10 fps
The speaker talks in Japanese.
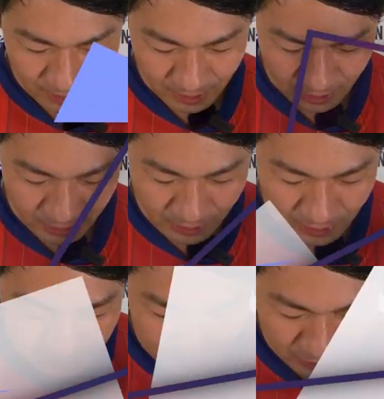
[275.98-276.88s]
えー、
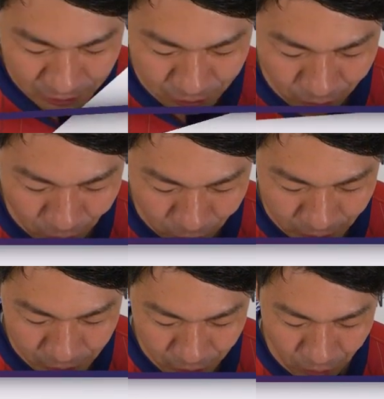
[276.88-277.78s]
柳選手のゴール
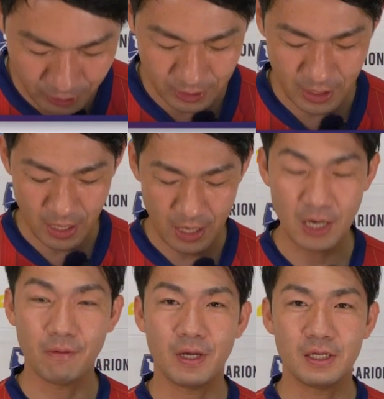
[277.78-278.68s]
で勝利、えー、
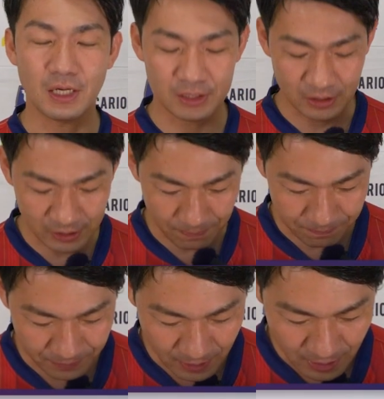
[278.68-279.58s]
アウェイ秋田戦、
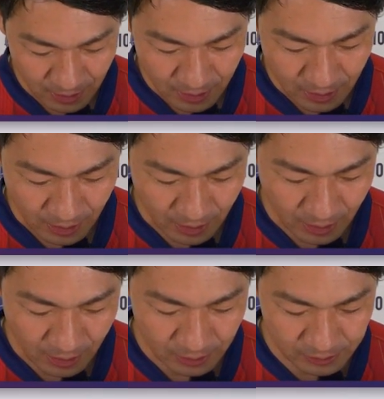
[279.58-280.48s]

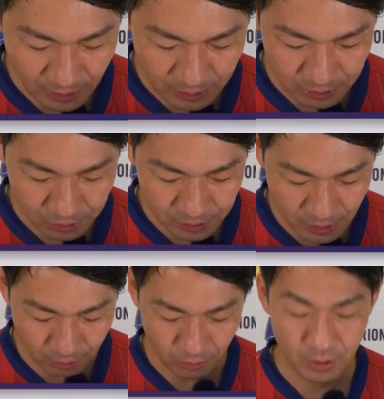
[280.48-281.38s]
えー、2021
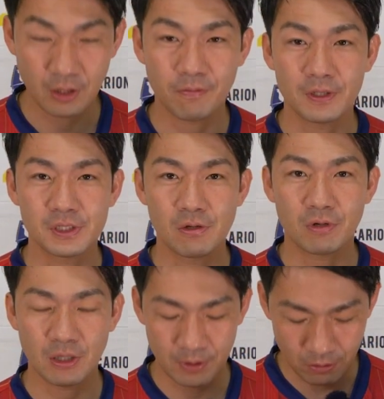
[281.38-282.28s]
年度ファジアの
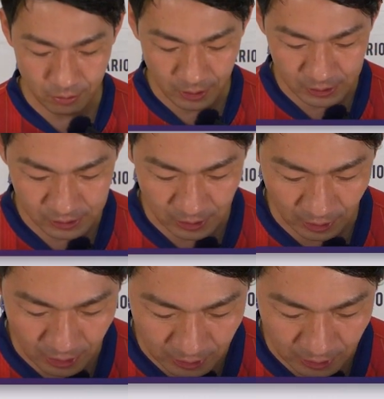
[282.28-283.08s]
岡山の決算が